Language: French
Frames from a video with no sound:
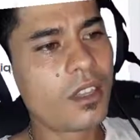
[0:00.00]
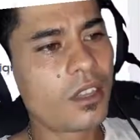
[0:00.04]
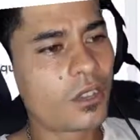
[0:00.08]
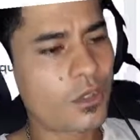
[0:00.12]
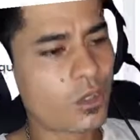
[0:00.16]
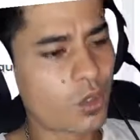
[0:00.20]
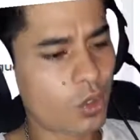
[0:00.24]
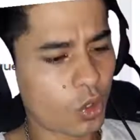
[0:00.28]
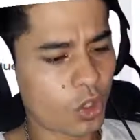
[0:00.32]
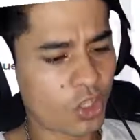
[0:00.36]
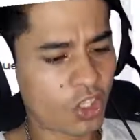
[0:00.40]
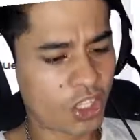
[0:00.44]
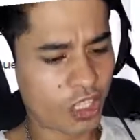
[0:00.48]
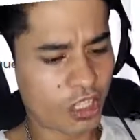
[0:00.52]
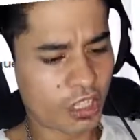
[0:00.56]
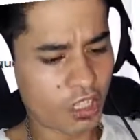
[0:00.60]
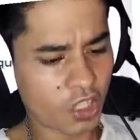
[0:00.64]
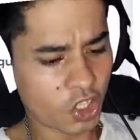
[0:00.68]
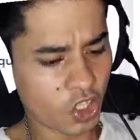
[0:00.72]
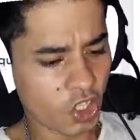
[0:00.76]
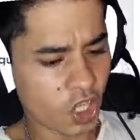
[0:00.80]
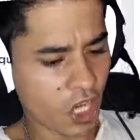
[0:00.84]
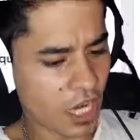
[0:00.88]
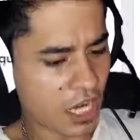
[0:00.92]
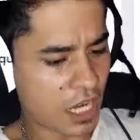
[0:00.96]
ceux que j'ai
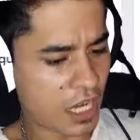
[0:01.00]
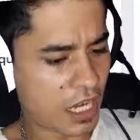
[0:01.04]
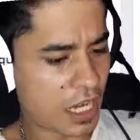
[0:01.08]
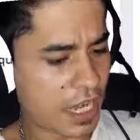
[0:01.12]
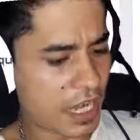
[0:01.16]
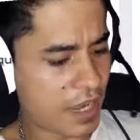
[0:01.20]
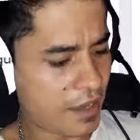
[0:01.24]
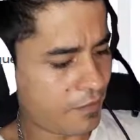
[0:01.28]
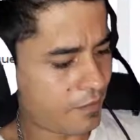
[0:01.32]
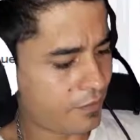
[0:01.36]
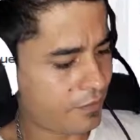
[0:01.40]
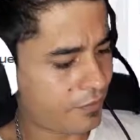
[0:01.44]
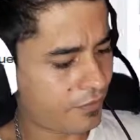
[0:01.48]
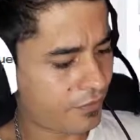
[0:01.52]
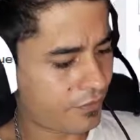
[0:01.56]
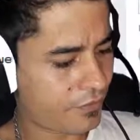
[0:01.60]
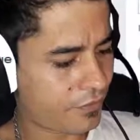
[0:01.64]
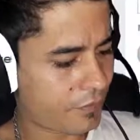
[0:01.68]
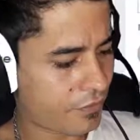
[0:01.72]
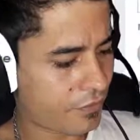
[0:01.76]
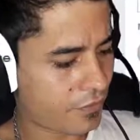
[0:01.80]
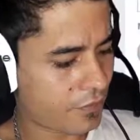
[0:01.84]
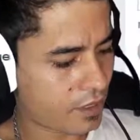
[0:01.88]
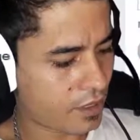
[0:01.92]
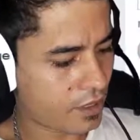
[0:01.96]
déjà là,
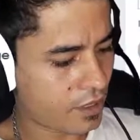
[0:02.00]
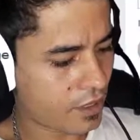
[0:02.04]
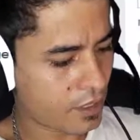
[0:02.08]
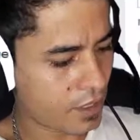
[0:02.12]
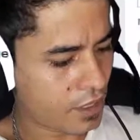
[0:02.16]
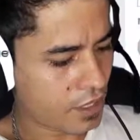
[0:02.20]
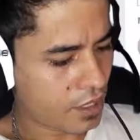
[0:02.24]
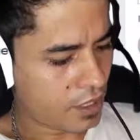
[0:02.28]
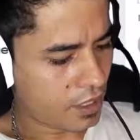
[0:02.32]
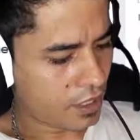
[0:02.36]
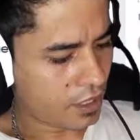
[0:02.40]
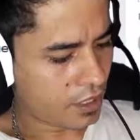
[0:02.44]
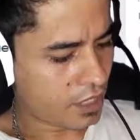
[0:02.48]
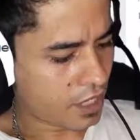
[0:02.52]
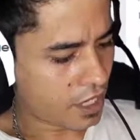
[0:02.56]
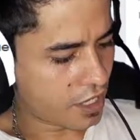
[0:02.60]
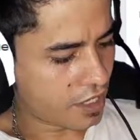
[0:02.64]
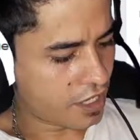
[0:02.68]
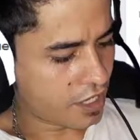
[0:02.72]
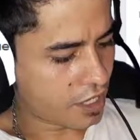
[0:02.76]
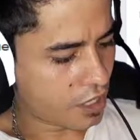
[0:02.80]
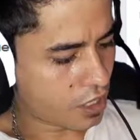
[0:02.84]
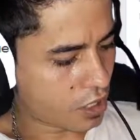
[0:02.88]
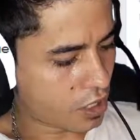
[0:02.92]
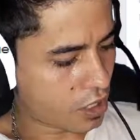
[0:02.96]

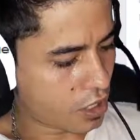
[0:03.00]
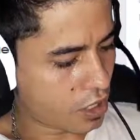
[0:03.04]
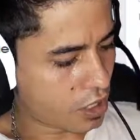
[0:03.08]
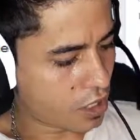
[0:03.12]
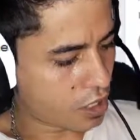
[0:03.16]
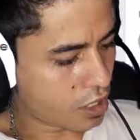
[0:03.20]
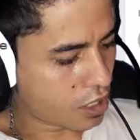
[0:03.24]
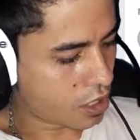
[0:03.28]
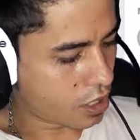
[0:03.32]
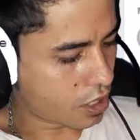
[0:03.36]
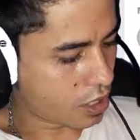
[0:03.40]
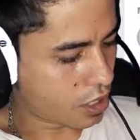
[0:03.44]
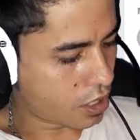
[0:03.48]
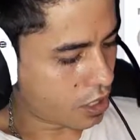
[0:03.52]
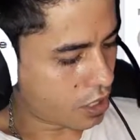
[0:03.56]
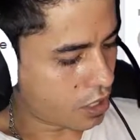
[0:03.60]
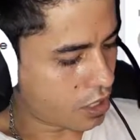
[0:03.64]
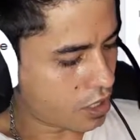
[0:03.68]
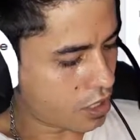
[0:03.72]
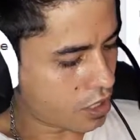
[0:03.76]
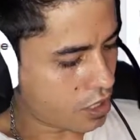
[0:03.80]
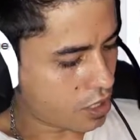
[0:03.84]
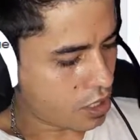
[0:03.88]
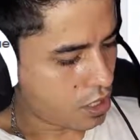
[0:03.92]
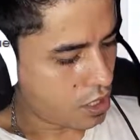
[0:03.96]
c'est-à-dire euh,
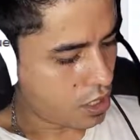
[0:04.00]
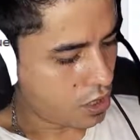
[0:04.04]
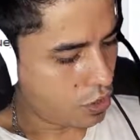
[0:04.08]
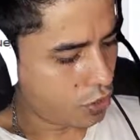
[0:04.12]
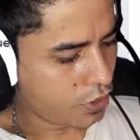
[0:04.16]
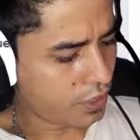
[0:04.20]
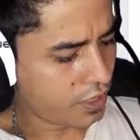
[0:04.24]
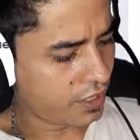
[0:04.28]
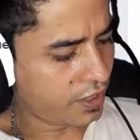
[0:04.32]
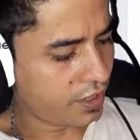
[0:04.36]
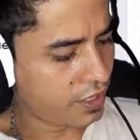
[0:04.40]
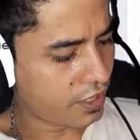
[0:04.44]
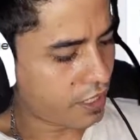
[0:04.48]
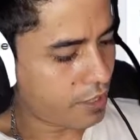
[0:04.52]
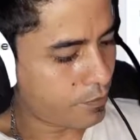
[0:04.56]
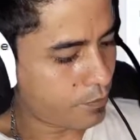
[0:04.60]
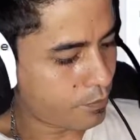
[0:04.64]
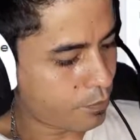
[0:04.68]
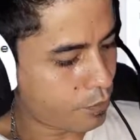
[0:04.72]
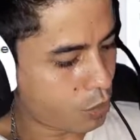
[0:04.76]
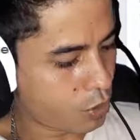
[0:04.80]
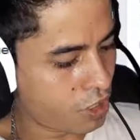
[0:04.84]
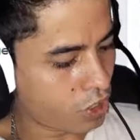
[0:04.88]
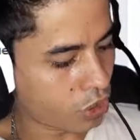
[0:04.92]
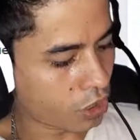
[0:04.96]
Lucid Dream,
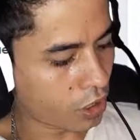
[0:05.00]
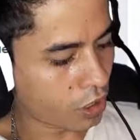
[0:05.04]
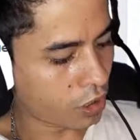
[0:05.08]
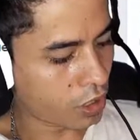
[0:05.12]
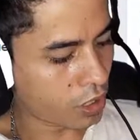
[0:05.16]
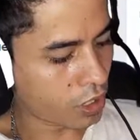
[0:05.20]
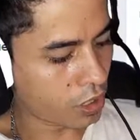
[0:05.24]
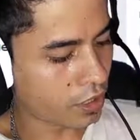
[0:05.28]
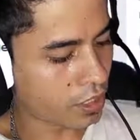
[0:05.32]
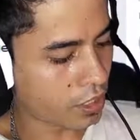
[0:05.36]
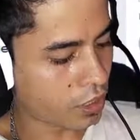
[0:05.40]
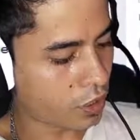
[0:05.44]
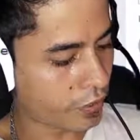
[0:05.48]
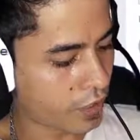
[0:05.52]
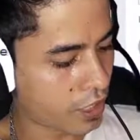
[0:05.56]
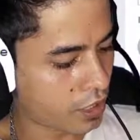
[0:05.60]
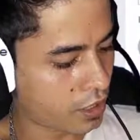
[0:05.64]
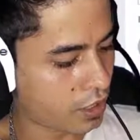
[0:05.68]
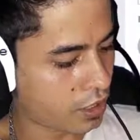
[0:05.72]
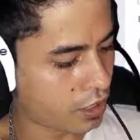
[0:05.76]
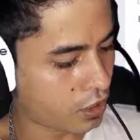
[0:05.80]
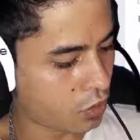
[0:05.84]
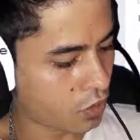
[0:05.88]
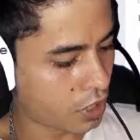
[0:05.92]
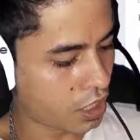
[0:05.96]
Punisher Girl
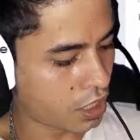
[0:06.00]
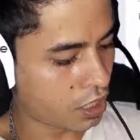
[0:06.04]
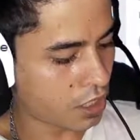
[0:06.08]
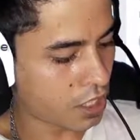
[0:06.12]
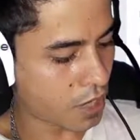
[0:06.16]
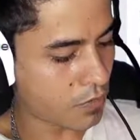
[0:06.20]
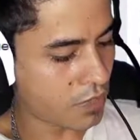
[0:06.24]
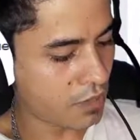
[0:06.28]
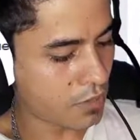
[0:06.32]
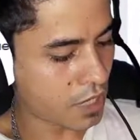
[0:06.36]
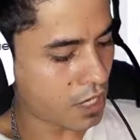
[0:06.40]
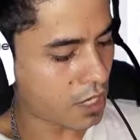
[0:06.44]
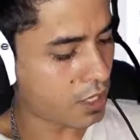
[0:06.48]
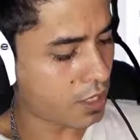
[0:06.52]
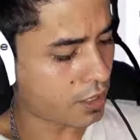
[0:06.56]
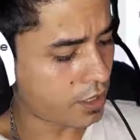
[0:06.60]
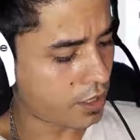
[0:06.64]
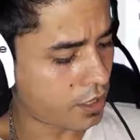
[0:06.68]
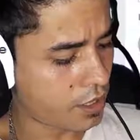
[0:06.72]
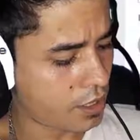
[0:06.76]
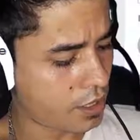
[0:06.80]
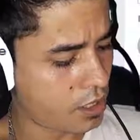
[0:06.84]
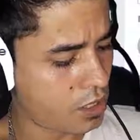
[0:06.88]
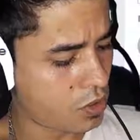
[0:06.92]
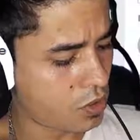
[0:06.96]
98, Camille Mahana
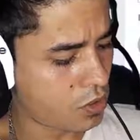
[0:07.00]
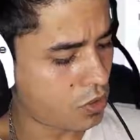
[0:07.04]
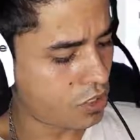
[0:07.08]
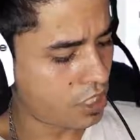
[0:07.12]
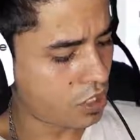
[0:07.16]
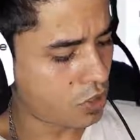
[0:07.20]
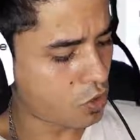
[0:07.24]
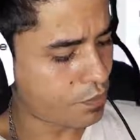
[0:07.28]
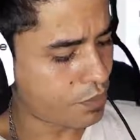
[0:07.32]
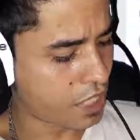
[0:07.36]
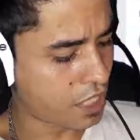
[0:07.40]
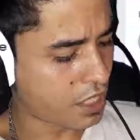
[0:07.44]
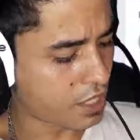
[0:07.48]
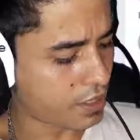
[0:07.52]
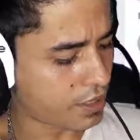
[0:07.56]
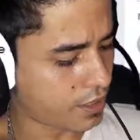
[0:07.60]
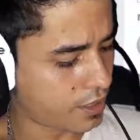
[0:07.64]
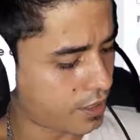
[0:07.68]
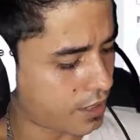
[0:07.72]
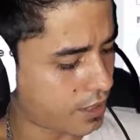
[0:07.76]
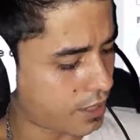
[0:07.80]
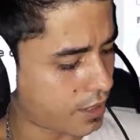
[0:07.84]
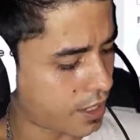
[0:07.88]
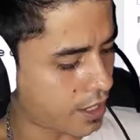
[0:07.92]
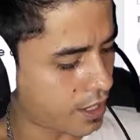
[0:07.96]
2, Nico pk
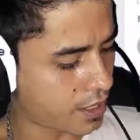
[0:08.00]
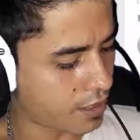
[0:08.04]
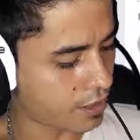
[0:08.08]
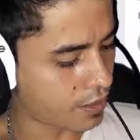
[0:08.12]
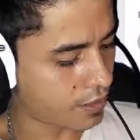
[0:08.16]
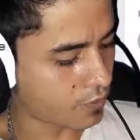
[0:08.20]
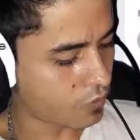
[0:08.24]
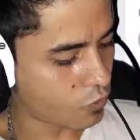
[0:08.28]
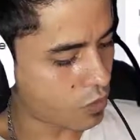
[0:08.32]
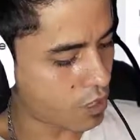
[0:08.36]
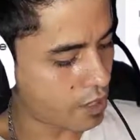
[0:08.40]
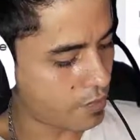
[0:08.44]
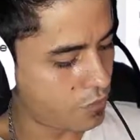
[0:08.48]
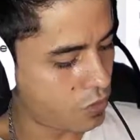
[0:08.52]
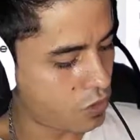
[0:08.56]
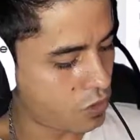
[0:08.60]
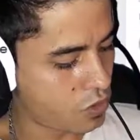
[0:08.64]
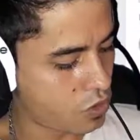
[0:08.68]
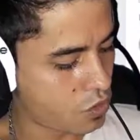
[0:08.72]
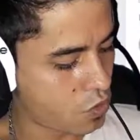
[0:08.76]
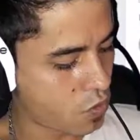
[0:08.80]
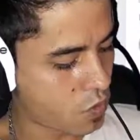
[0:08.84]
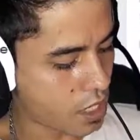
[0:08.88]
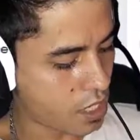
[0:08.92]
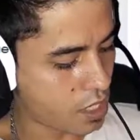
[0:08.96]
16, Web de
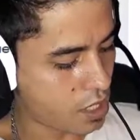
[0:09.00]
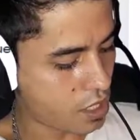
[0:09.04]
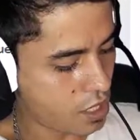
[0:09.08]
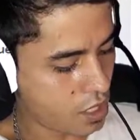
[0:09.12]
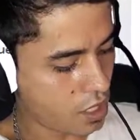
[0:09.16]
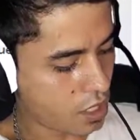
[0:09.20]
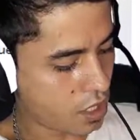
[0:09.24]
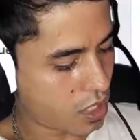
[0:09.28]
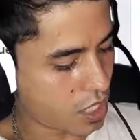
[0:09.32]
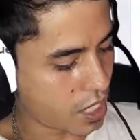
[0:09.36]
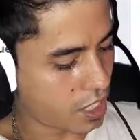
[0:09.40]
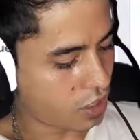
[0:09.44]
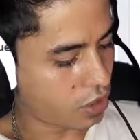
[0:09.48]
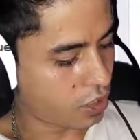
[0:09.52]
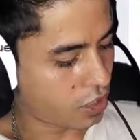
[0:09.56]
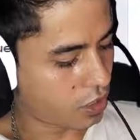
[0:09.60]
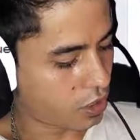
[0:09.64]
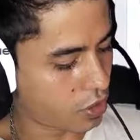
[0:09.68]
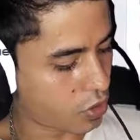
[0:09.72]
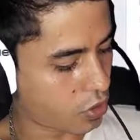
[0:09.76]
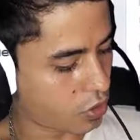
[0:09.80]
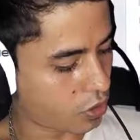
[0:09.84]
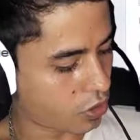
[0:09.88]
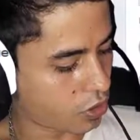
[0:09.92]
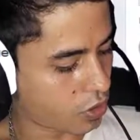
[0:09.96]
Noah,
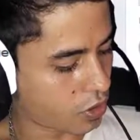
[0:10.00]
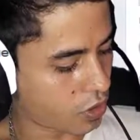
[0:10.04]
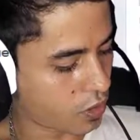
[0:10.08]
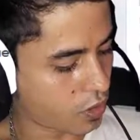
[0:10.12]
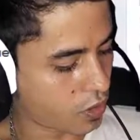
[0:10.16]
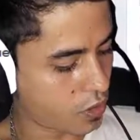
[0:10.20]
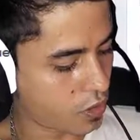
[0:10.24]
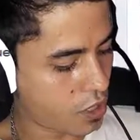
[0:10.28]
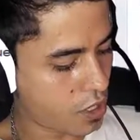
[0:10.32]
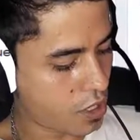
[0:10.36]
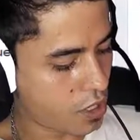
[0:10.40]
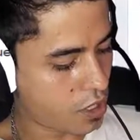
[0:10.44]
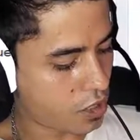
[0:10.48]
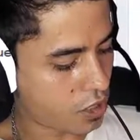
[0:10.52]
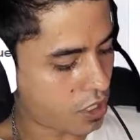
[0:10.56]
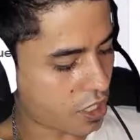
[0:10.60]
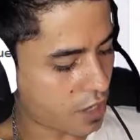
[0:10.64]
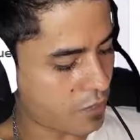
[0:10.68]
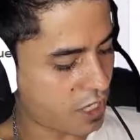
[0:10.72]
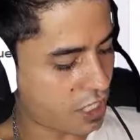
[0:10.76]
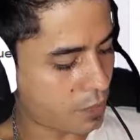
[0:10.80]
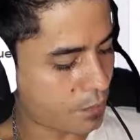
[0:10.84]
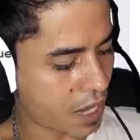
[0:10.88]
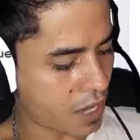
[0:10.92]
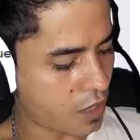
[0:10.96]
Taichikos, euh, notre
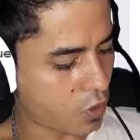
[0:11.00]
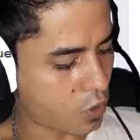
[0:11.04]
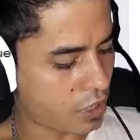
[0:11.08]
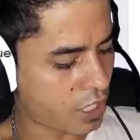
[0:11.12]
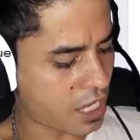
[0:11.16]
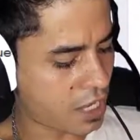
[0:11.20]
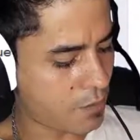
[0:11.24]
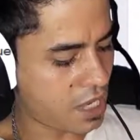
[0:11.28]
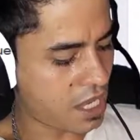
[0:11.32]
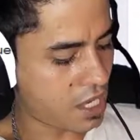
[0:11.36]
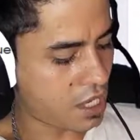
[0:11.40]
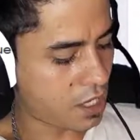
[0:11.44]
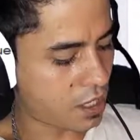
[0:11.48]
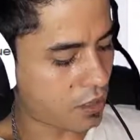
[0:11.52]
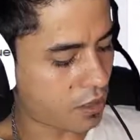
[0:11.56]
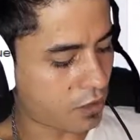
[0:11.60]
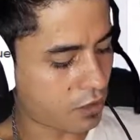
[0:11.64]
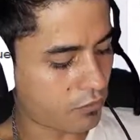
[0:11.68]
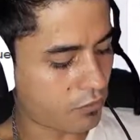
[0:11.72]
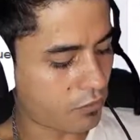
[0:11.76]
ami Spyro Gaming,